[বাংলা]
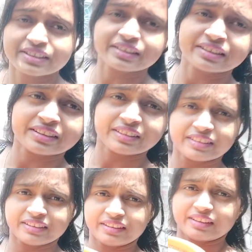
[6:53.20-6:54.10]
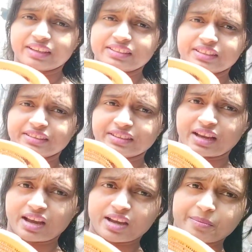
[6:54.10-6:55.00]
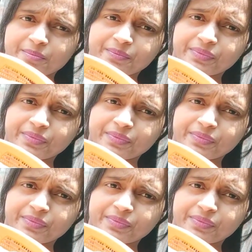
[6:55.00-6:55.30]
নেবো এই যে আম